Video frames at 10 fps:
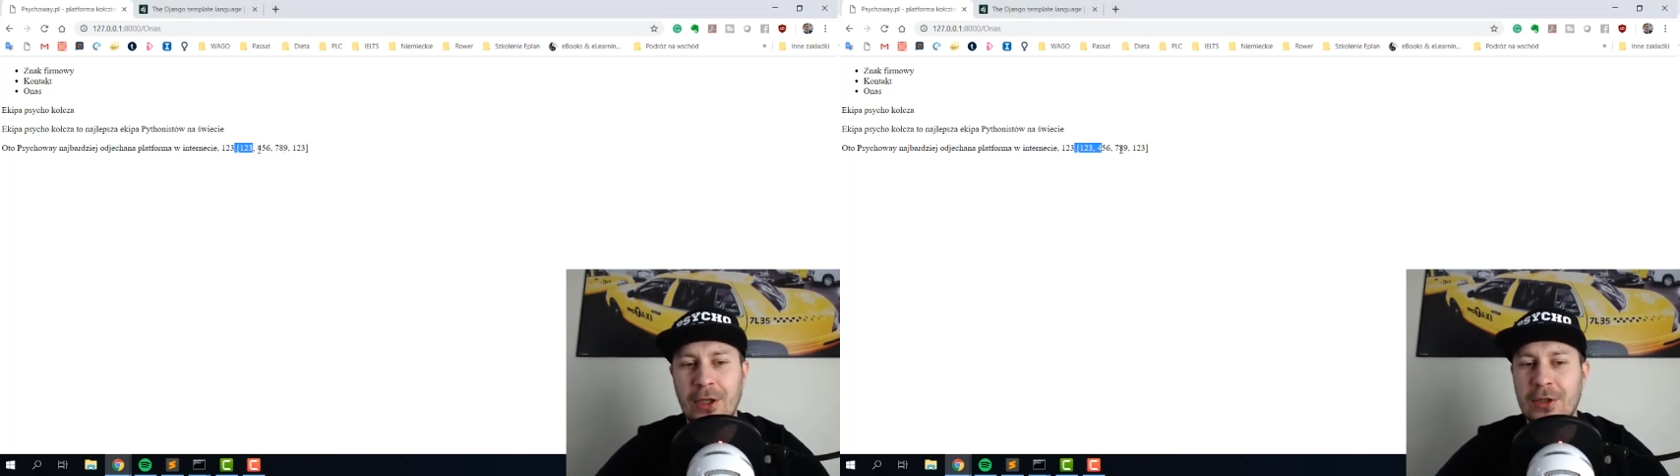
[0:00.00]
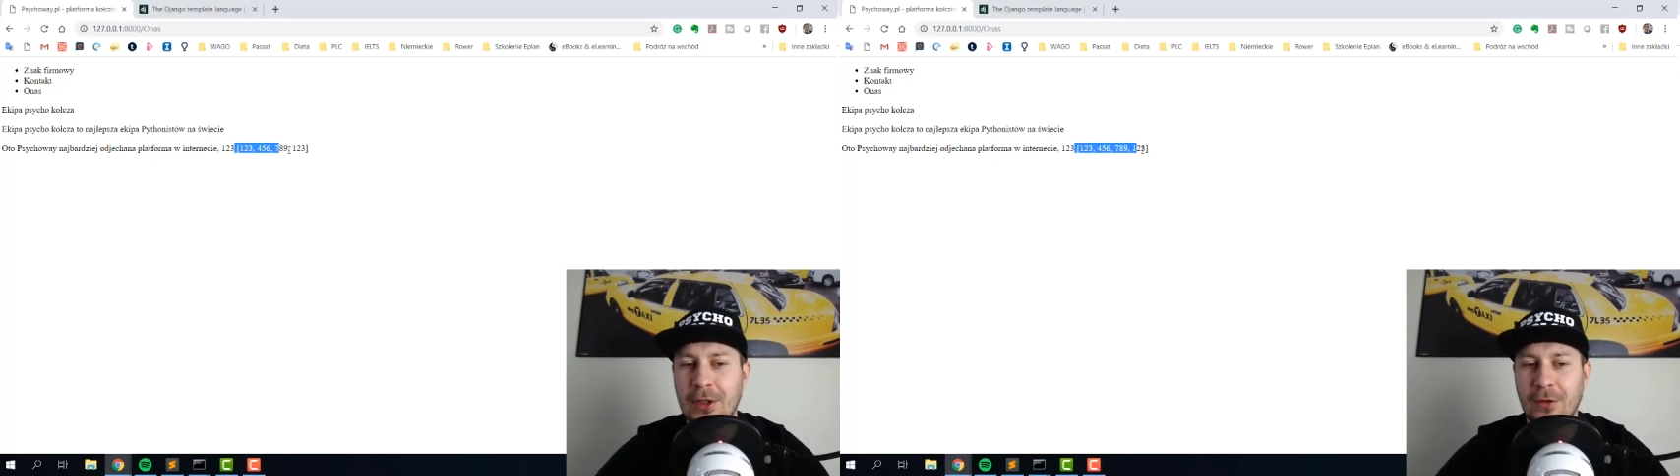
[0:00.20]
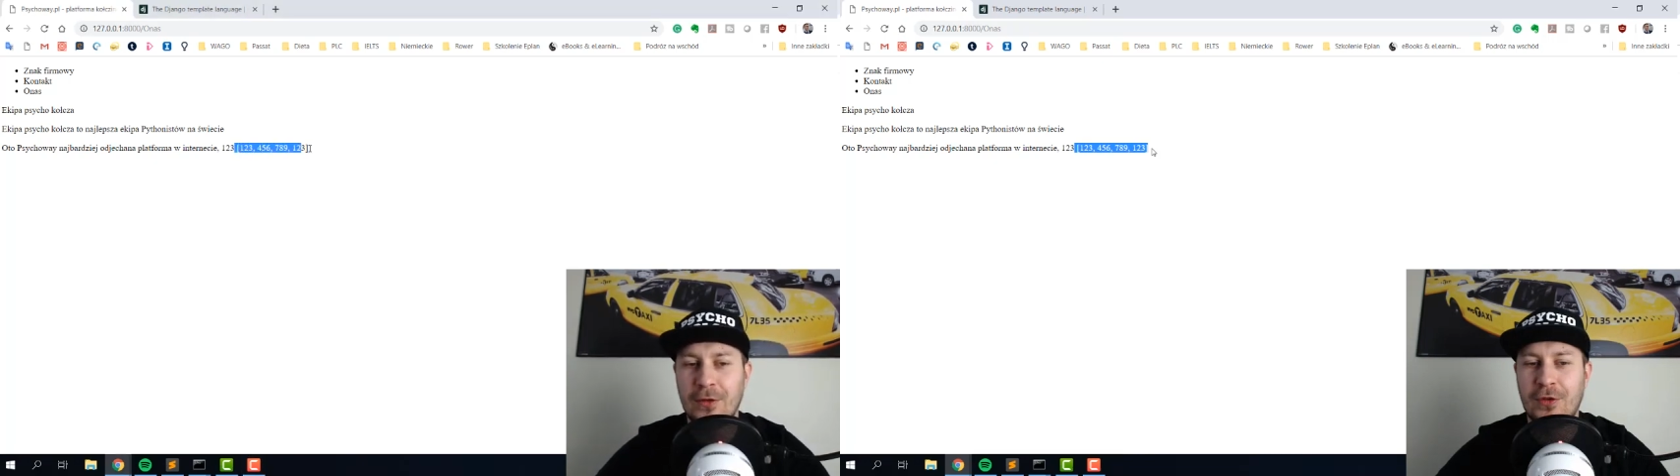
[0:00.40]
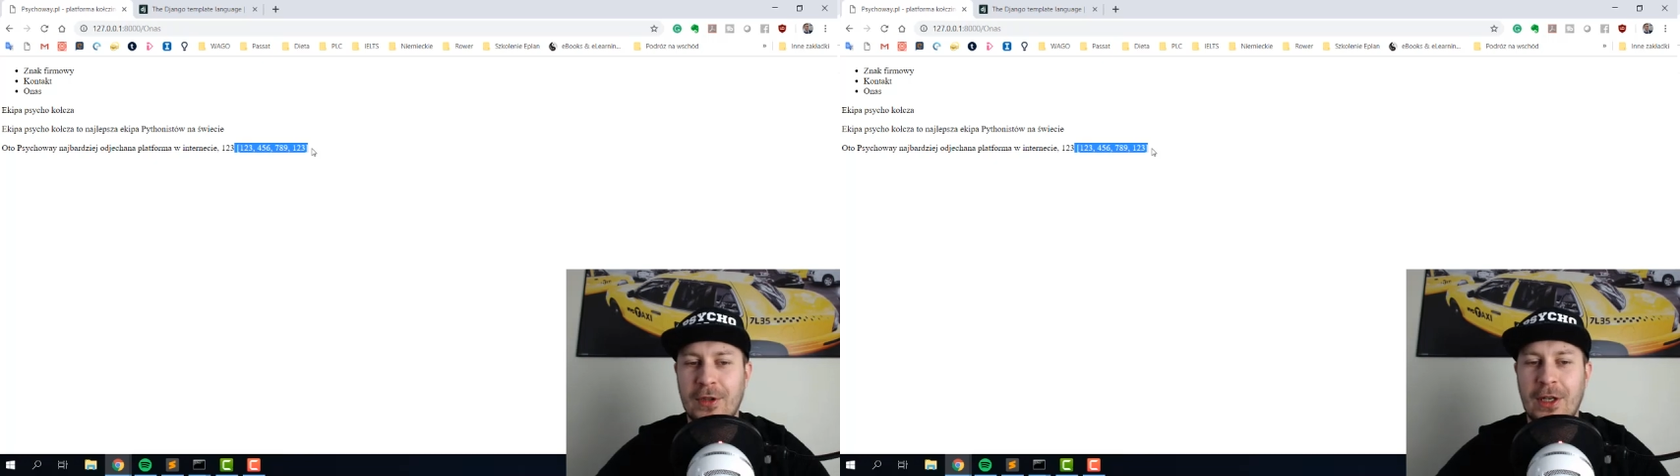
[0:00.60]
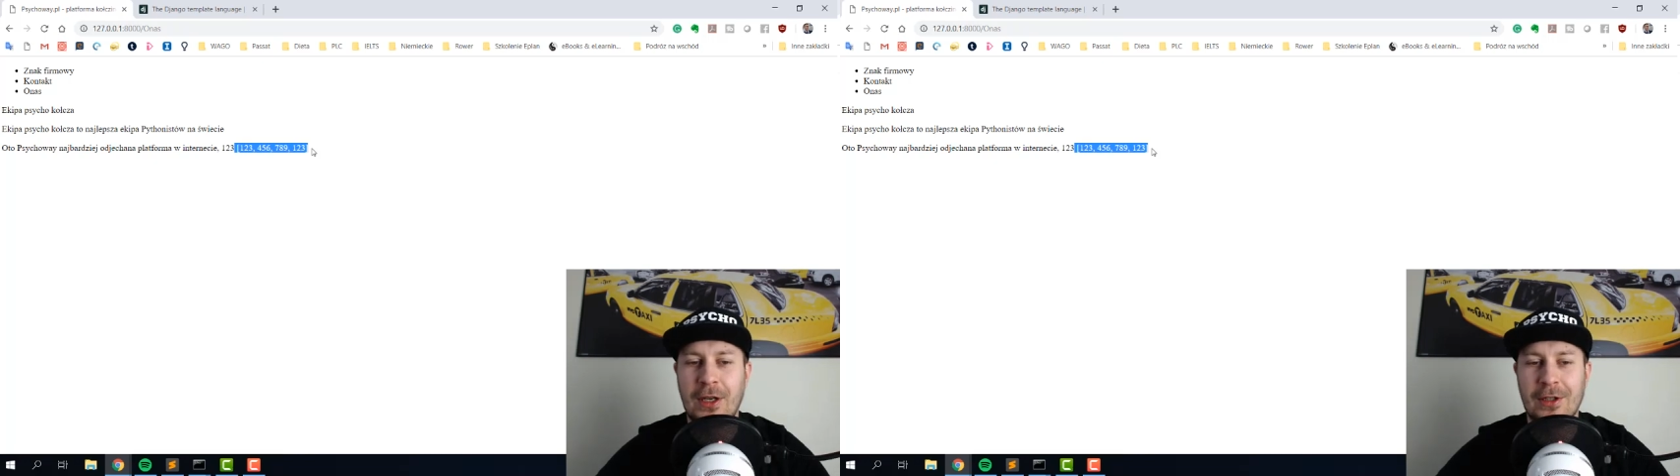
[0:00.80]
listę do
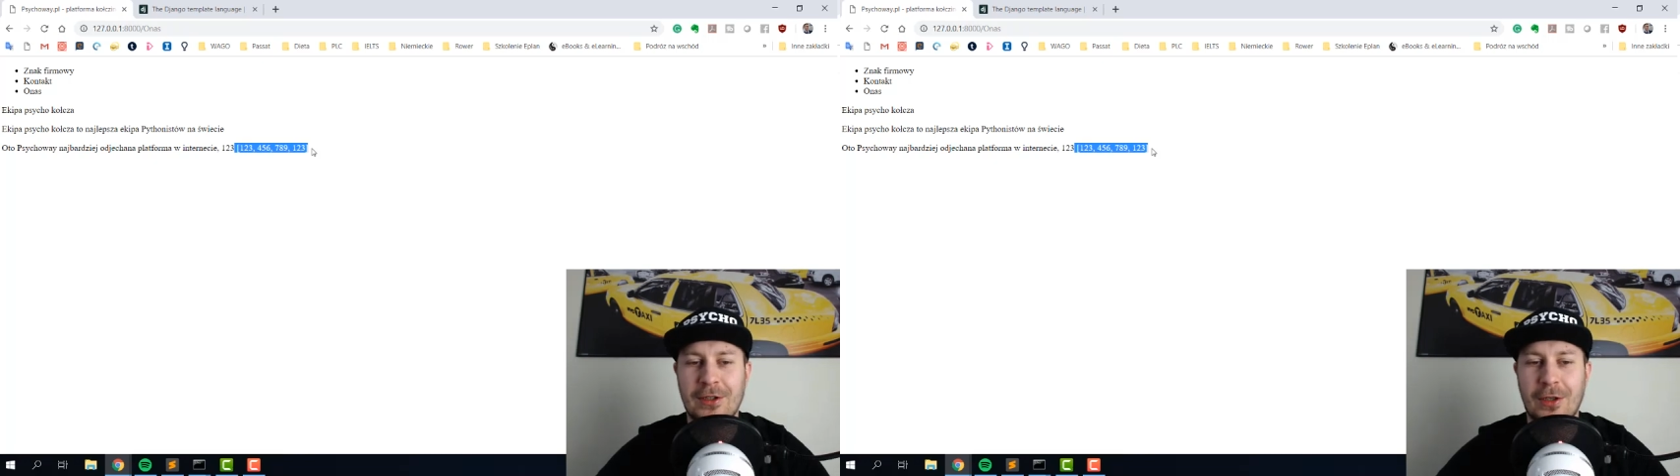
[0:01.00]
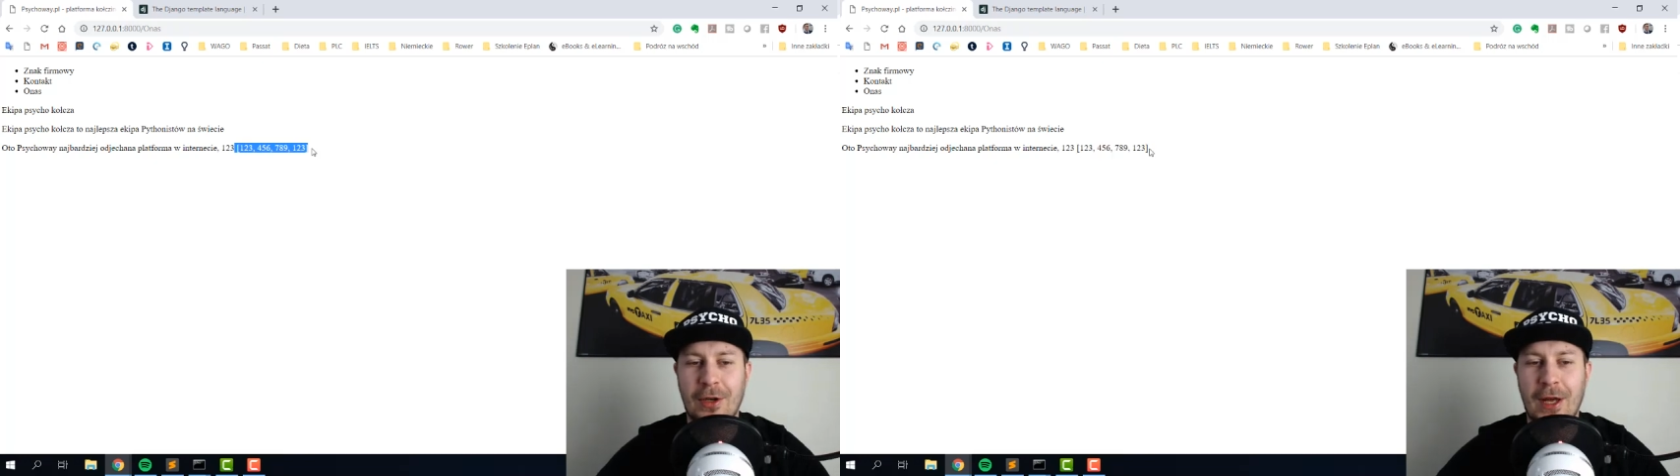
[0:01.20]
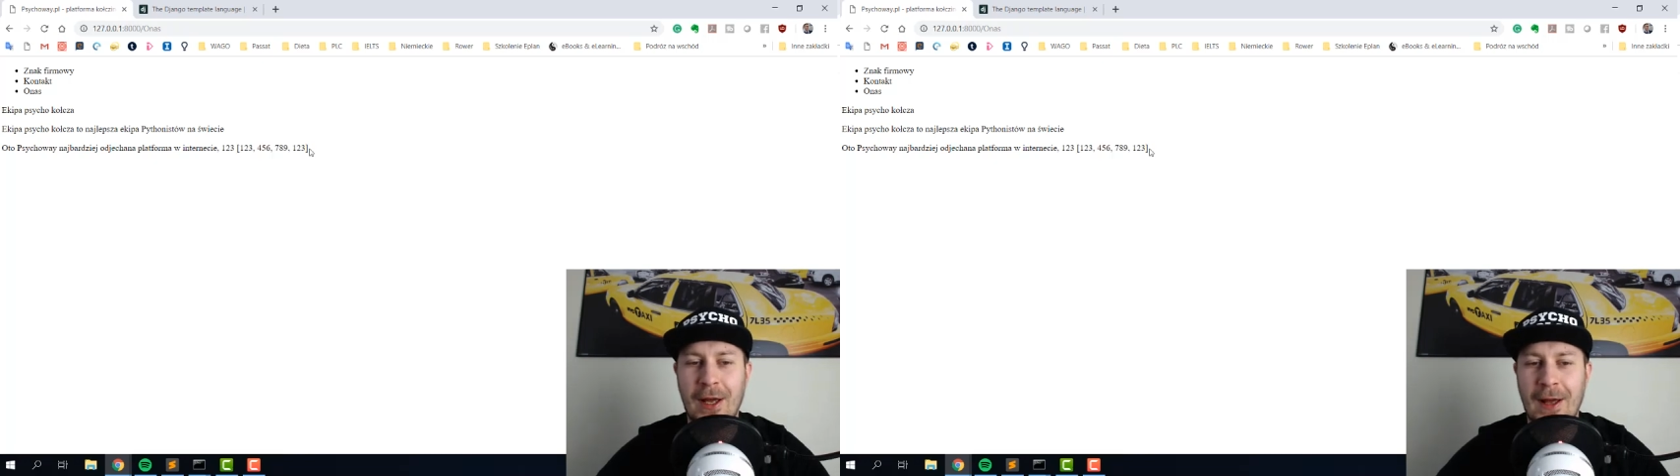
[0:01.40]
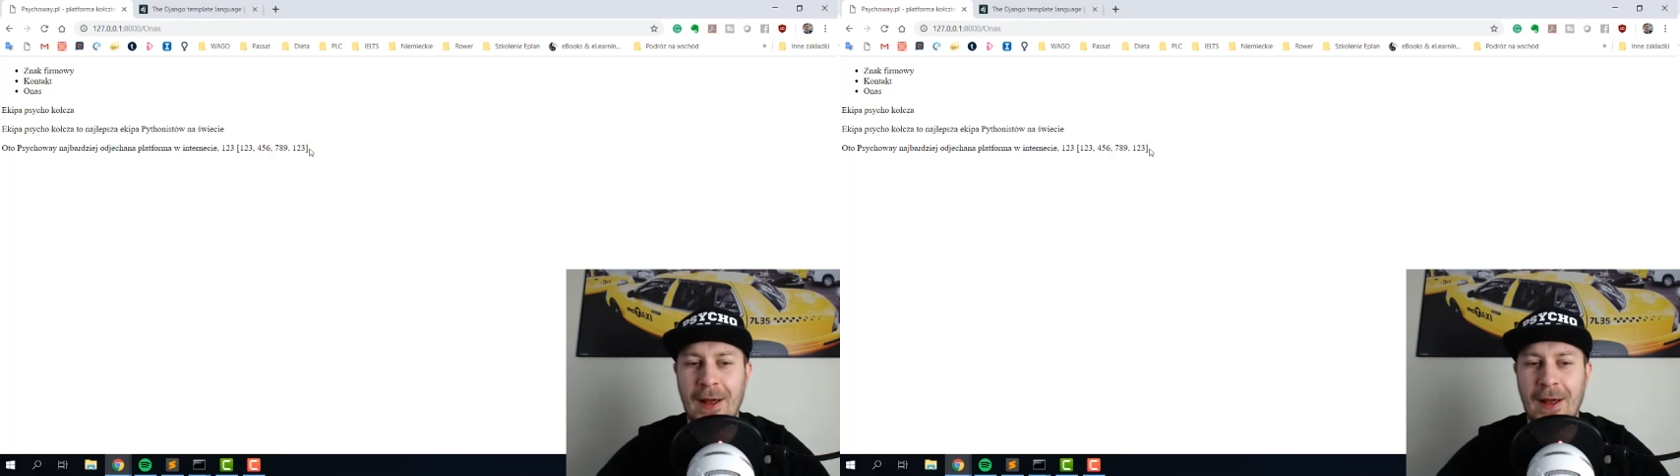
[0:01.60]
wyświetlenia na stronie,